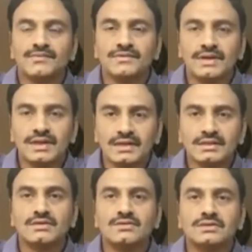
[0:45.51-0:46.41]
ఫిల్డింగ్
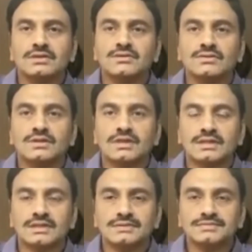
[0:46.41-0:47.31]
అంతా కూడా
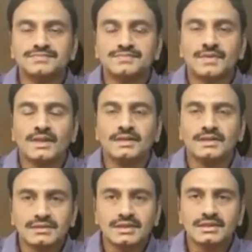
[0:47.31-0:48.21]
జరుగుతుంది
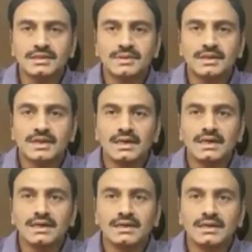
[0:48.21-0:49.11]
ఈ సందర్భంగా
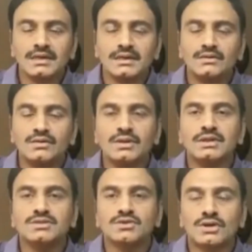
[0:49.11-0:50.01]
కొన్ని
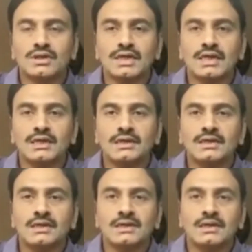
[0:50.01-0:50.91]
చోట్ల
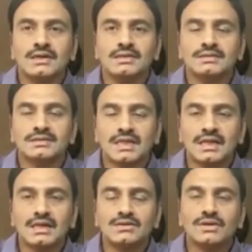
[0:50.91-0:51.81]

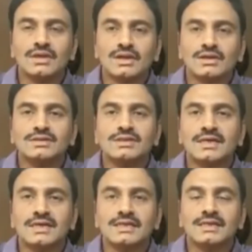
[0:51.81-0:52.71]
స్థలాలు అలాట్
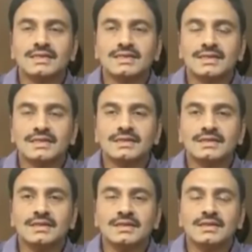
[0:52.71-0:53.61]
చేయాలి అంటే
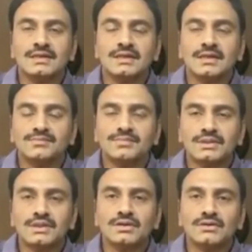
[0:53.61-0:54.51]

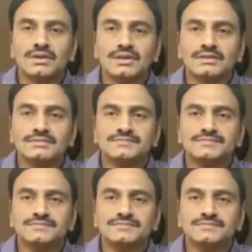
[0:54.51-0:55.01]
లబ్ధిదారుల్ని